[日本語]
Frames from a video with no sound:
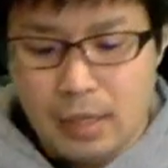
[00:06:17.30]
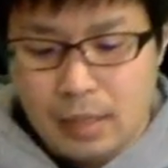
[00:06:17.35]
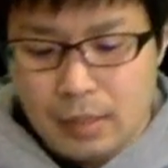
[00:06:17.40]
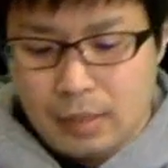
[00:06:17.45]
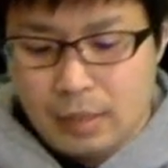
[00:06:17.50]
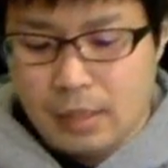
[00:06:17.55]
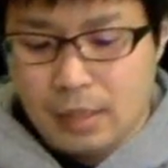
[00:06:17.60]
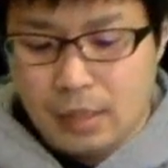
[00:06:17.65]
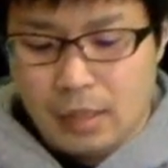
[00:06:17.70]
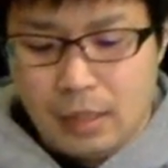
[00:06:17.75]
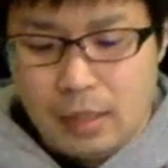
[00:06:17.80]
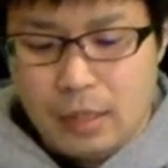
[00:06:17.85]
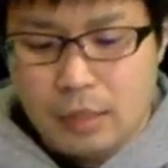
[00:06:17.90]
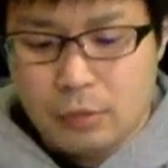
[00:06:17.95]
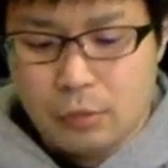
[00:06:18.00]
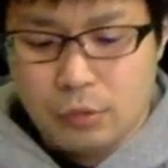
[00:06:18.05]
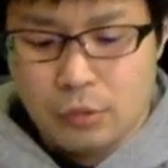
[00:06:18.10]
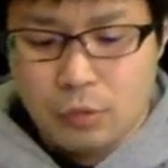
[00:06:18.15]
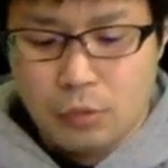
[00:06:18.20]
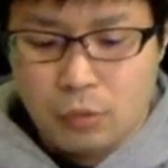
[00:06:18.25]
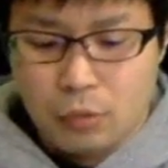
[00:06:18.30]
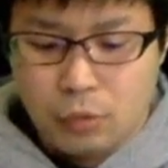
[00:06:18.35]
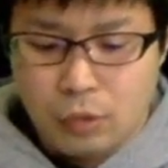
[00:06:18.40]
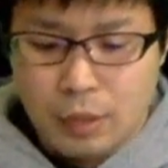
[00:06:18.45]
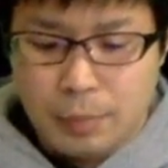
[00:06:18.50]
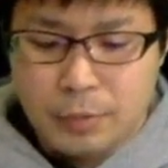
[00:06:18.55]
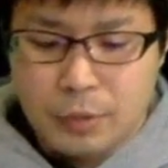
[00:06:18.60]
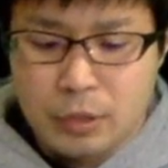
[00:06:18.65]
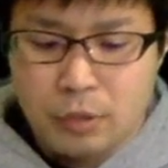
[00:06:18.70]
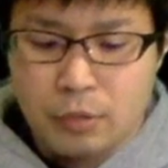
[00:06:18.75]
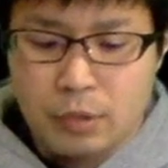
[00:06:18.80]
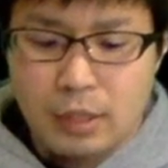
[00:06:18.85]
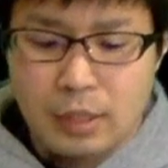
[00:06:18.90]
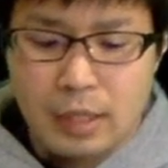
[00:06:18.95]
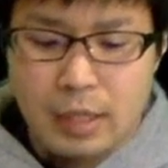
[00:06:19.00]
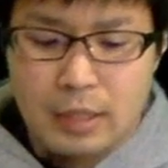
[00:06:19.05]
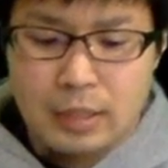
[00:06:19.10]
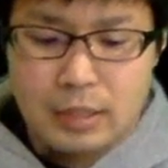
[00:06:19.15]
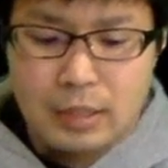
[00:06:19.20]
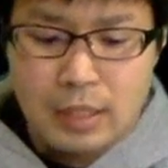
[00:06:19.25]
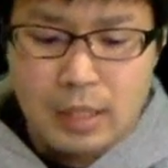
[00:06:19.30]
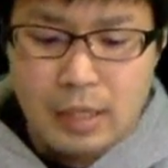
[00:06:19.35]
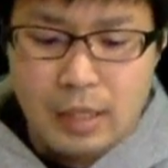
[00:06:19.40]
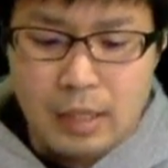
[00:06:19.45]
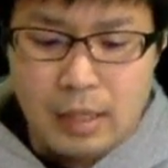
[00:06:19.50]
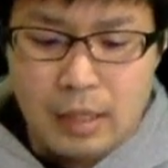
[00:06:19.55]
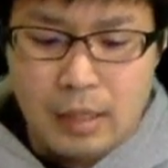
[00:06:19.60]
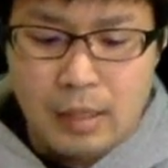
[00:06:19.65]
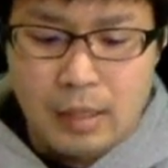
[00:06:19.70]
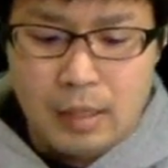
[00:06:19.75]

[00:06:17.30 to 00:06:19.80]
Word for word: で、そうするとこのイプシロンに対して、